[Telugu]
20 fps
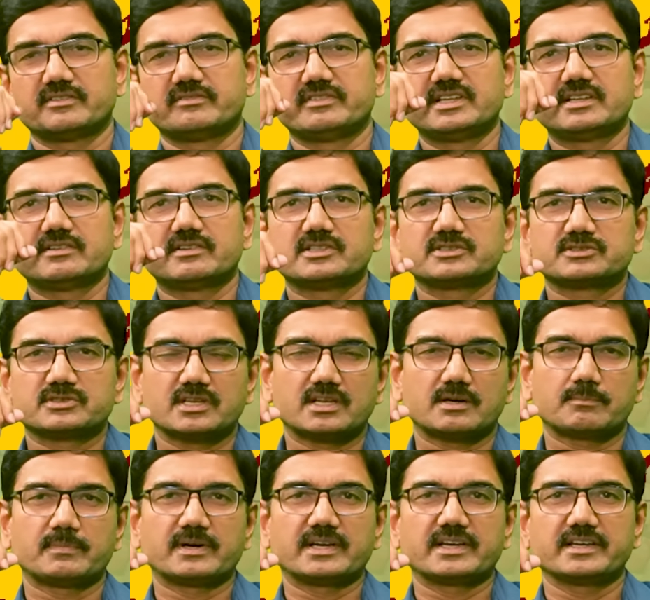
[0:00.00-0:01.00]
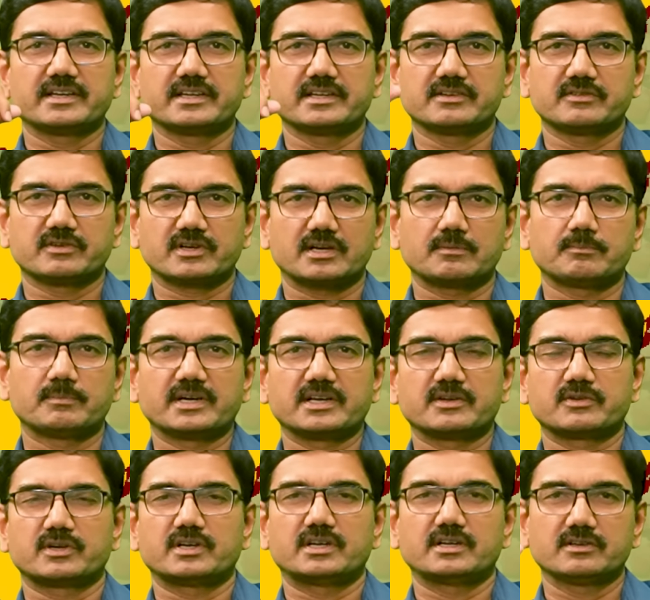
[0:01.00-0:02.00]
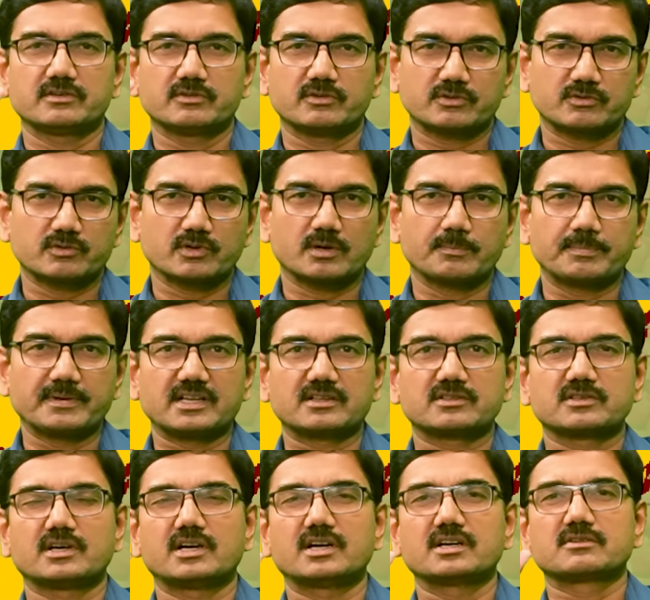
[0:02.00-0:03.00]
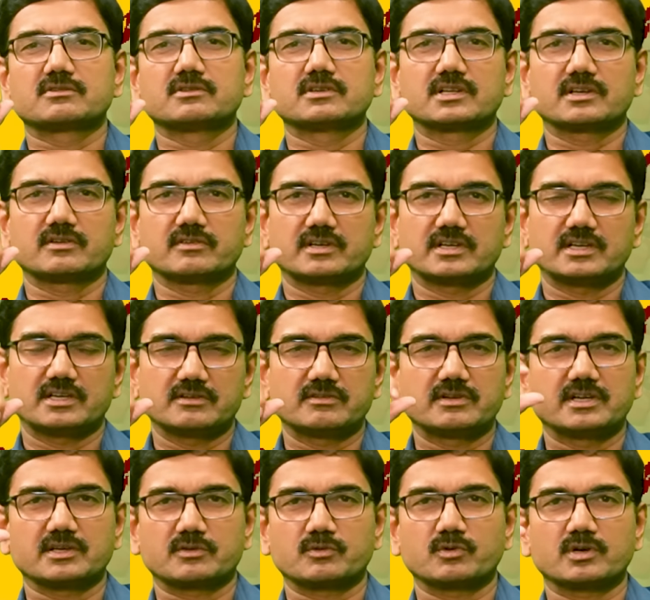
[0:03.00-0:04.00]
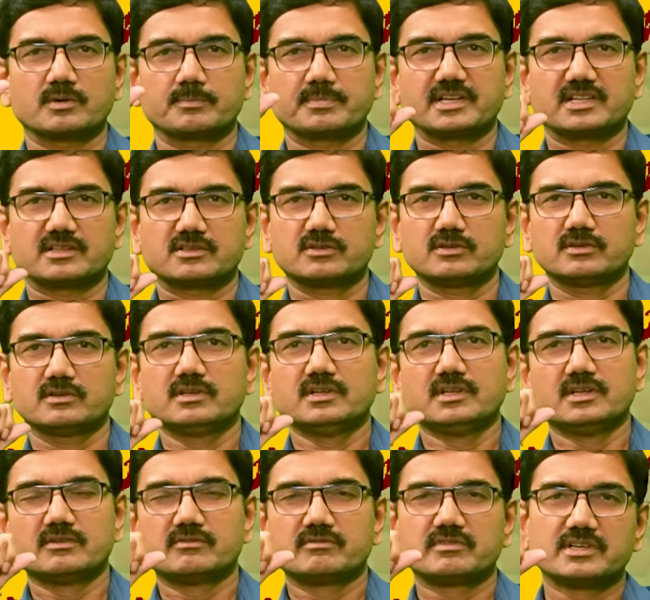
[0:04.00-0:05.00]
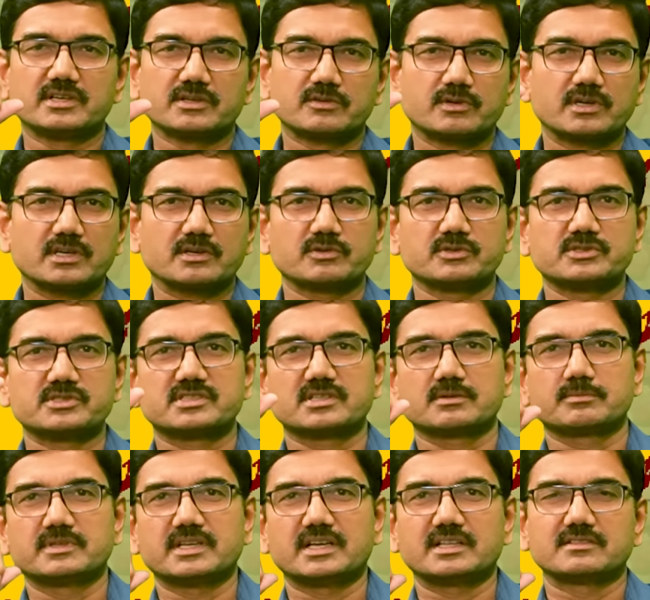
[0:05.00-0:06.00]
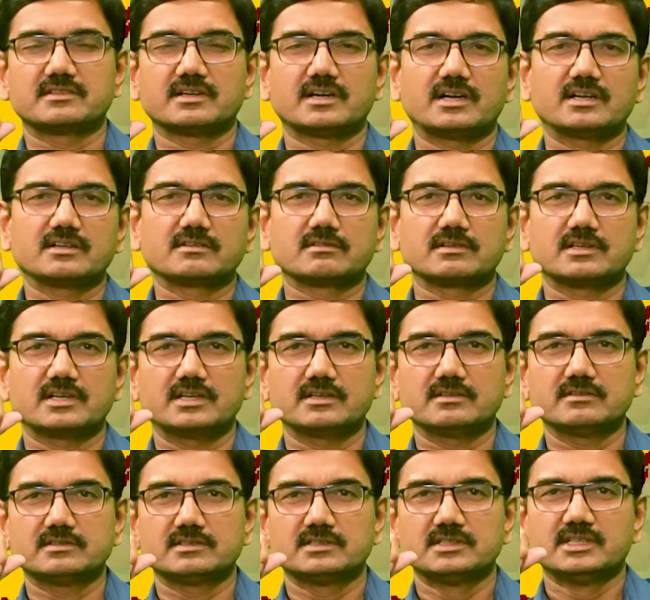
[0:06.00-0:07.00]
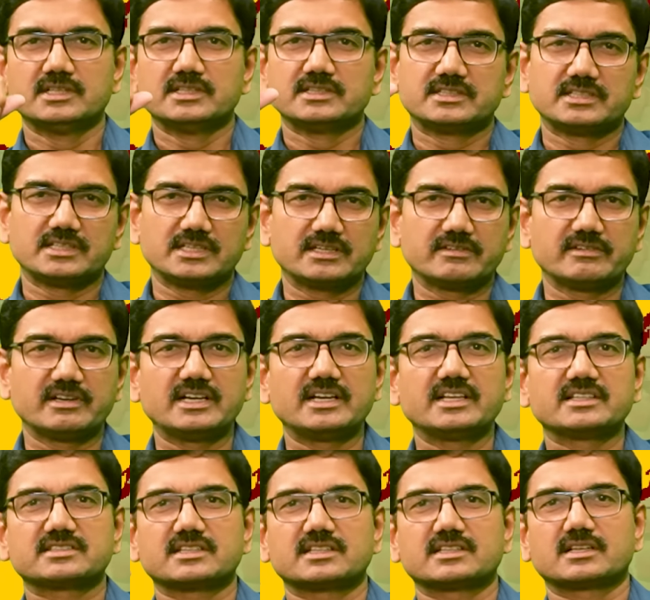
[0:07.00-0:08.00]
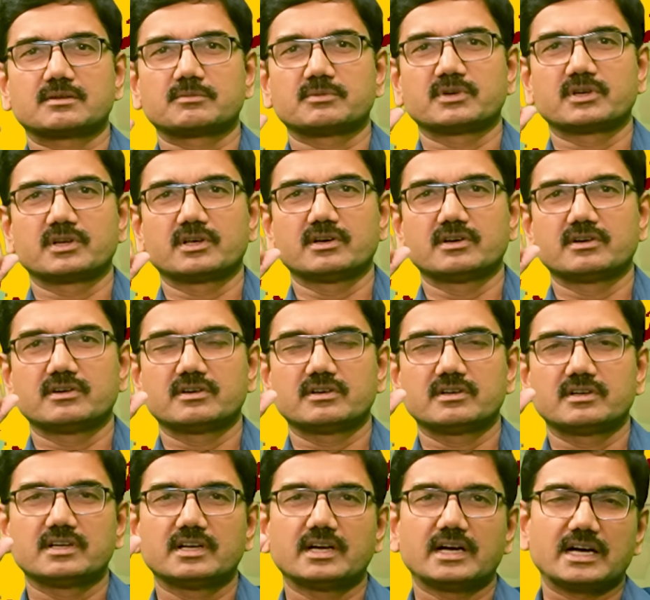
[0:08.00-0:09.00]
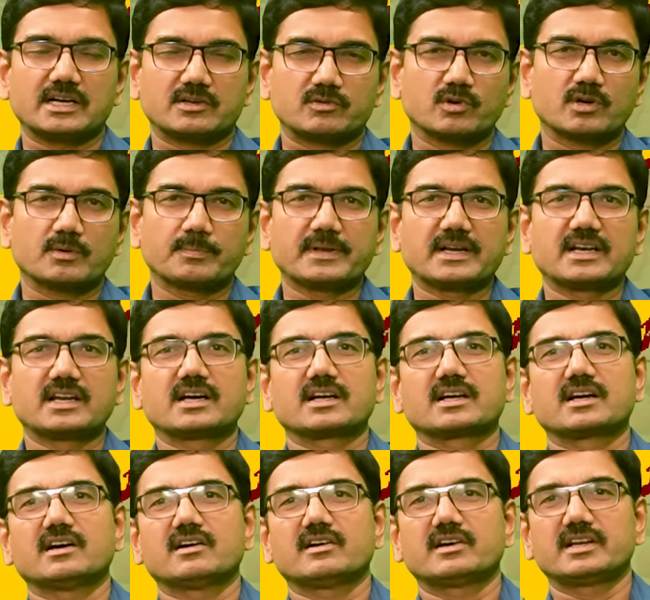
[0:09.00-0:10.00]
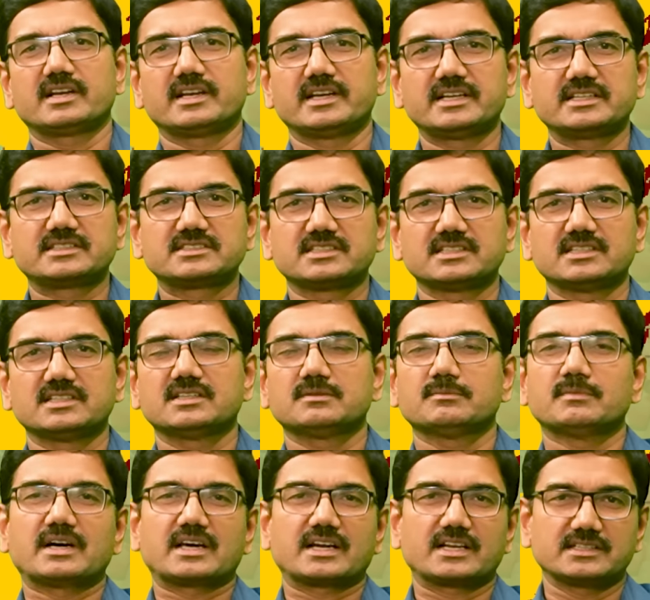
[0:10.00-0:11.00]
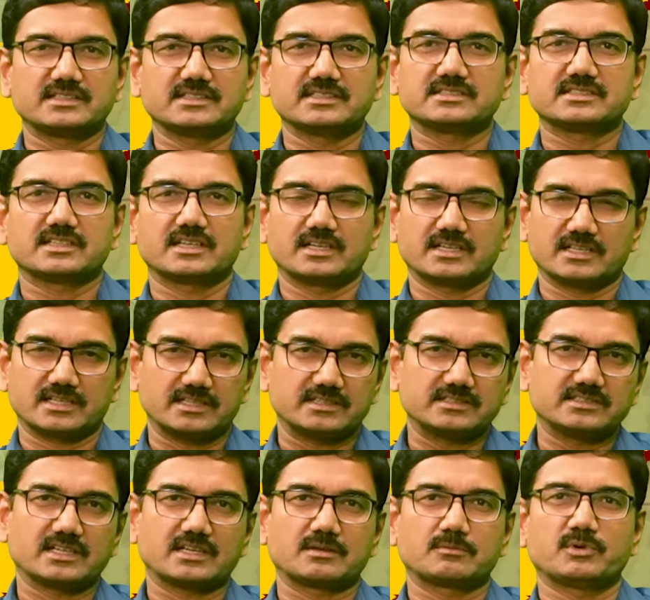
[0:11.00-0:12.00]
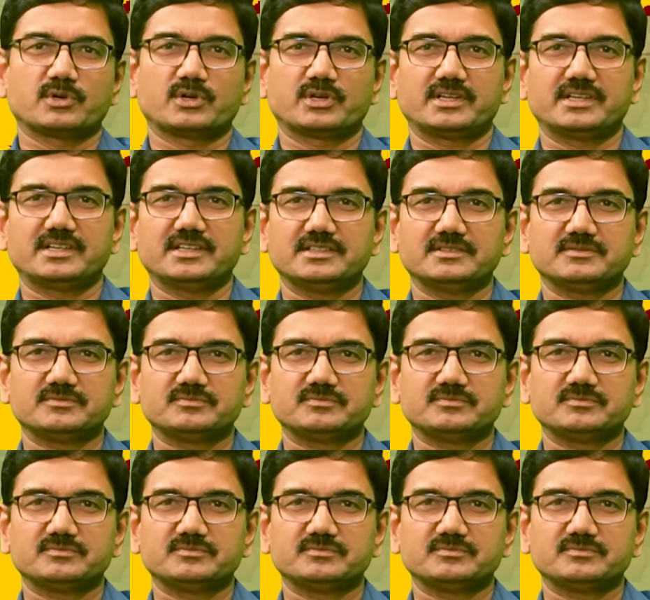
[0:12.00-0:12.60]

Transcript: వీడి వయసు ఉన్న అబ్బాయే ఒక అబ్బాయి ఉన్నాడు ఒక కుక్క పిల్లతో ఆడుకుంటా ఉన్నాడు వాళ్ళ కుక్క పిల్లతో వీడు కూడా కొద్దిసేపు దాంతో ఆడుకున్నాడు తిరిగి వెళ్ళే సందర్భంలో ఆ కుక్క పిల్ల నాకు కావాలని ఏడ్చి మారాన్ చేశాయంట జగన్మోహన్ రెడ్డి